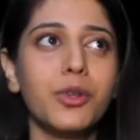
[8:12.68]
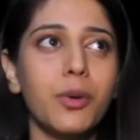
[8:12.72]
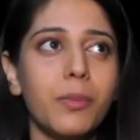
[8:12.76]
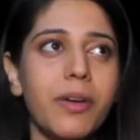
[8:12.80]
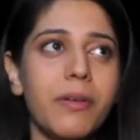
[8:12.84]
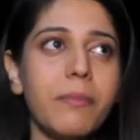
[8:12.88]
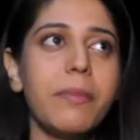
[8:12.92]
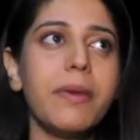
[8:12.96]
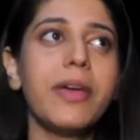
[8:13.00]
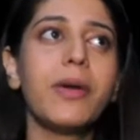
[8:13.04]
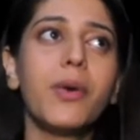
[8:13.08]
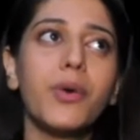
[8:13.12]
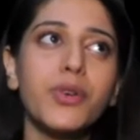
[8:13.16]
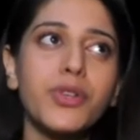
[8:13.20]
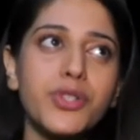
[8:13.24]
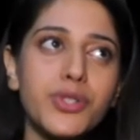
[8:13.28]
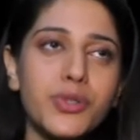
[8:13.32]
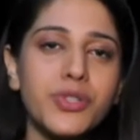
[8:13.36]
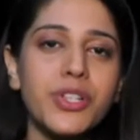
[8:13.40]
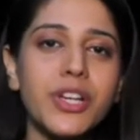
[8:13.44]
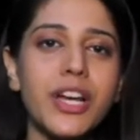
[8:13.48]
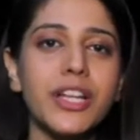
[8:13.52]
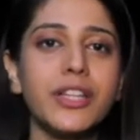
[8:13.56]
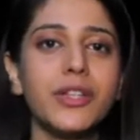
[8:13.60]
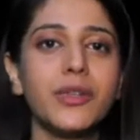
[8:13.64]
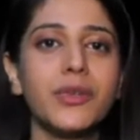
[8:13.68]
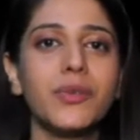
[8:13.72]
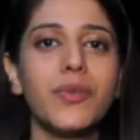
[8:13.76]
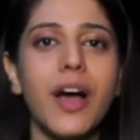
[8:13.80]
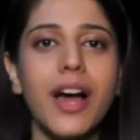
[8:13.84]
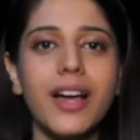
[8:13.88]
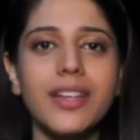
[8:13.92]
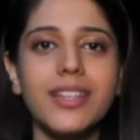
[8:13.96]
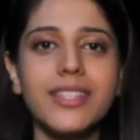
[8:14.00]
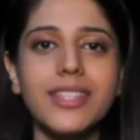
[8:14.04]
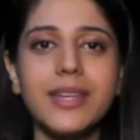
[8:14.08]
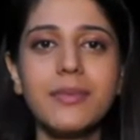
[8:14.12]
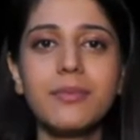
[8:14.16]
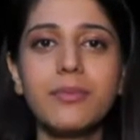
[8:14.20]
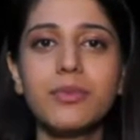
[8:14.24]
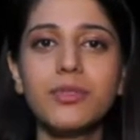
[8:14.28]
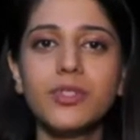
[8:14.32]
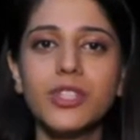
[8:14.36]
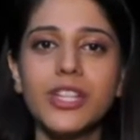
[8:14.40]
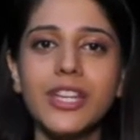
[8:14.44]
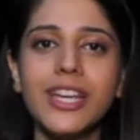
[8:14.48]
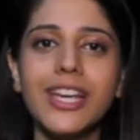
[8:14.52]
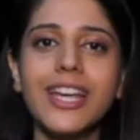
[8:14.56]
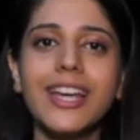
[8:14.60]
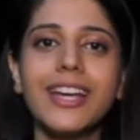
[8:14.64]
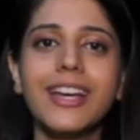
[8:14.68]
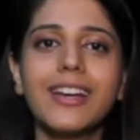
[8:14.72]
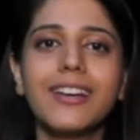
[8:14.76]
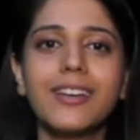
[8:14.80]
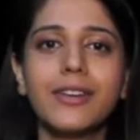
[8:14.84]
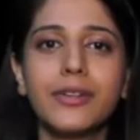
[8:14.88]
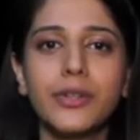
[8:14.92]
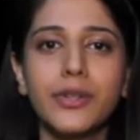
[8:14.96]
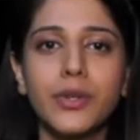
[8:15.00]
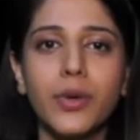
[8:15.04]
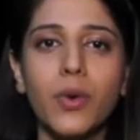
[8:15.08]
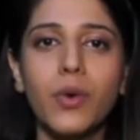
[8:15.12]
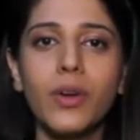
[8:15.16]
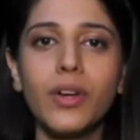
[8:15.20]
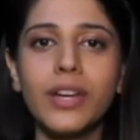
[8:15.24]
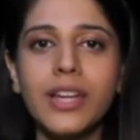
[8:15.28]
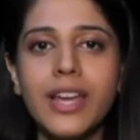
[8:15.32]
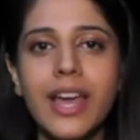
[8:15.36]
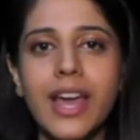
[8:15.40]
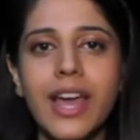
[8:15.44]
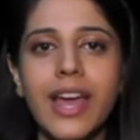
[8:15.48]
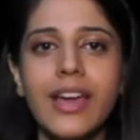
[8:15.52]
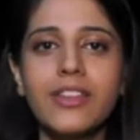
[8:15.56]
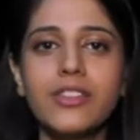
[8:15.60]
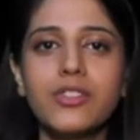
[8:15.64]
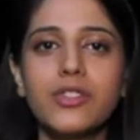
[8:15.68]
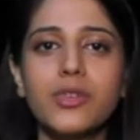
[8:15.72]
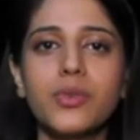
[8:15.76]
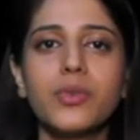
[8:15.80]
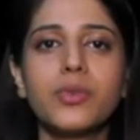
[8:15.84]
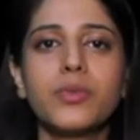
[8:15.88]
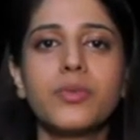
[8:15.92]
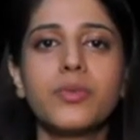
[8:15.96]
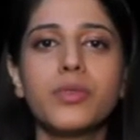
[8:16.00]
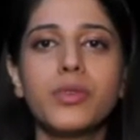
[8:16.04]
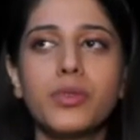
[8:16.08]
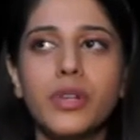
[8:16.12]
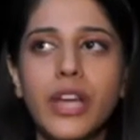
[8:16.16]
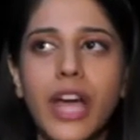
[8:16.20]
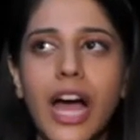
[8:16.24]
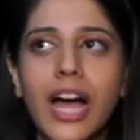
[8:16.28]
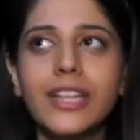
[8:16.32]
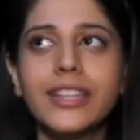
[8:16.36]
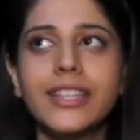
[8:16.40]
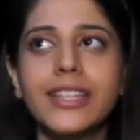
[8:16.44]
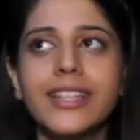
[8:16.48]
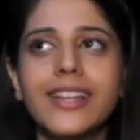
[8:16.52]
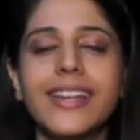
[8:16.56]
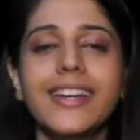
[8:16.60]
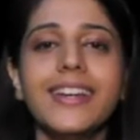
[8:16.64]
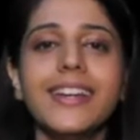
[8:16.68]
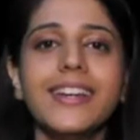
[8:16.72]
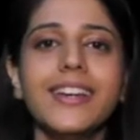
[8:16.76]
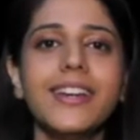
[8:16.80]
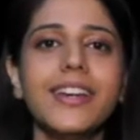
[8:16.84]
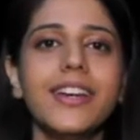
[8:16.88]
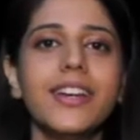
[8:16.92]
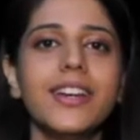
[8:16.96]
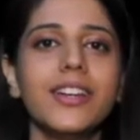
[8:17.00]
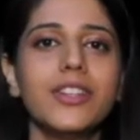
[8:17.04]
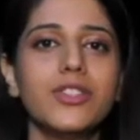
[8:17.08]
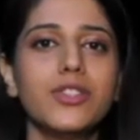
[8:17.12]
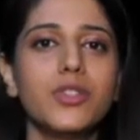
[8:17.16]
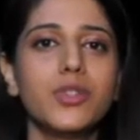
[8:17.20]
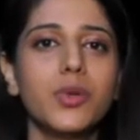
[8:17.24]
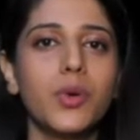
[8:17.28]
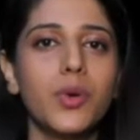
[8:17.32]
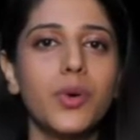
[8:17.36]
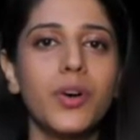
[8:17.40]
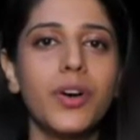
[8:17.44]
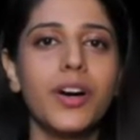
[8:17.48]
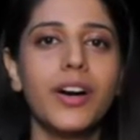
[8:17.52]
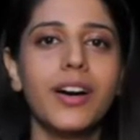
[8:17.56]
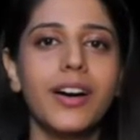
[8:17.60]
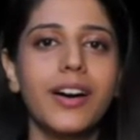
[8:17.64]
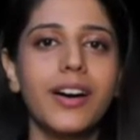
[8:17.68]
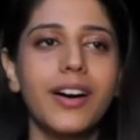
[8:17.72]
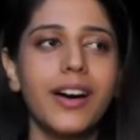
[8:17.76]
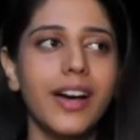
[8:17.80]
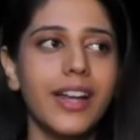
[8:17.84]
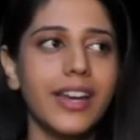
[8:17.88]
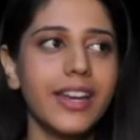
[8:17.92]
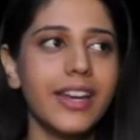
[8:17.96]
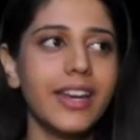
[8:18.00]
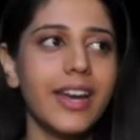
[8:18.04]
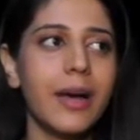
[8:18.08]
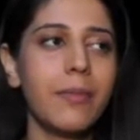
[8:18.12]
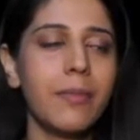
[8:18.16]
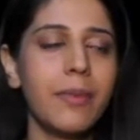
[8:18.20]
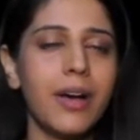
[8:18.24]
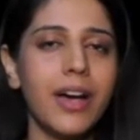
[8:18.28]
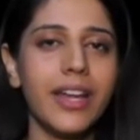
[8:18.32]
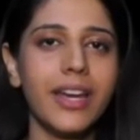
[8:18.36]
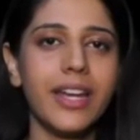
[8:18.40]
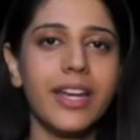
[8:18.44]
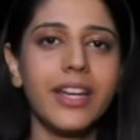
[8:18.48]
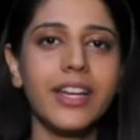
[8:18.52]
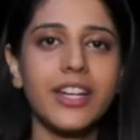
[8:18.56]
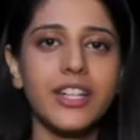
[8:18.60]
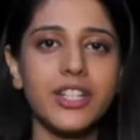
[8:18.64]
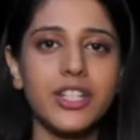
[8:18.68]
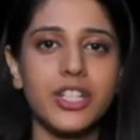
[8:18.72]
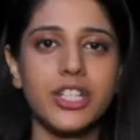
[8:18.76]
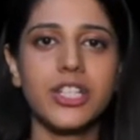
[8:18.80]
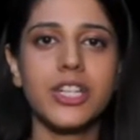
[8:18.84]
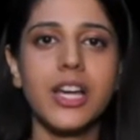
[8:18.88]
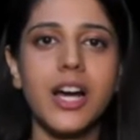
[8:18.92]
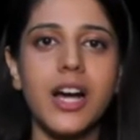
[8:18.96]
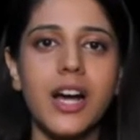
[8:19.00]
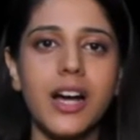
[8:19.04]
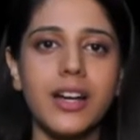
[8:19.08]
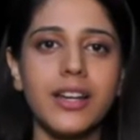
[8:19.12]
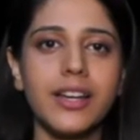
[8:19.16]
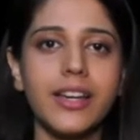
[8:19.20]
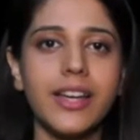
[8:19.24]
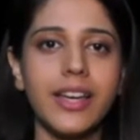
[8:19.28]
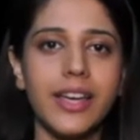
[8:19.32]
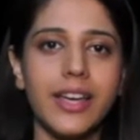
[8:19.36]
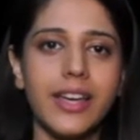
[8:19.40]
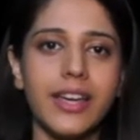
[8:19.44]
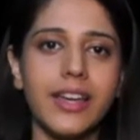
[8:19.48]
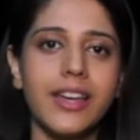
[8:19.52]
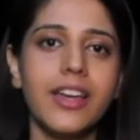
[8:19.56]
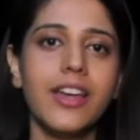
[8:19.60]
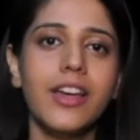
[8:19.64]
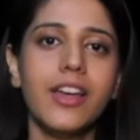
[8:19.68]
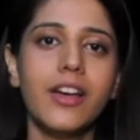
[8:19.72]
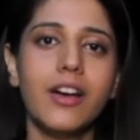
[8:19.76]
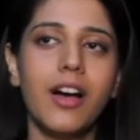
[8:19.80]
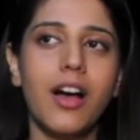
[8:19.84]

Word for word: तो मैं बेहोश हो जाती हूँ वहाँ से मुझे एक टोली है जो उठाती है जो हरे रामा हरे कृष्णा के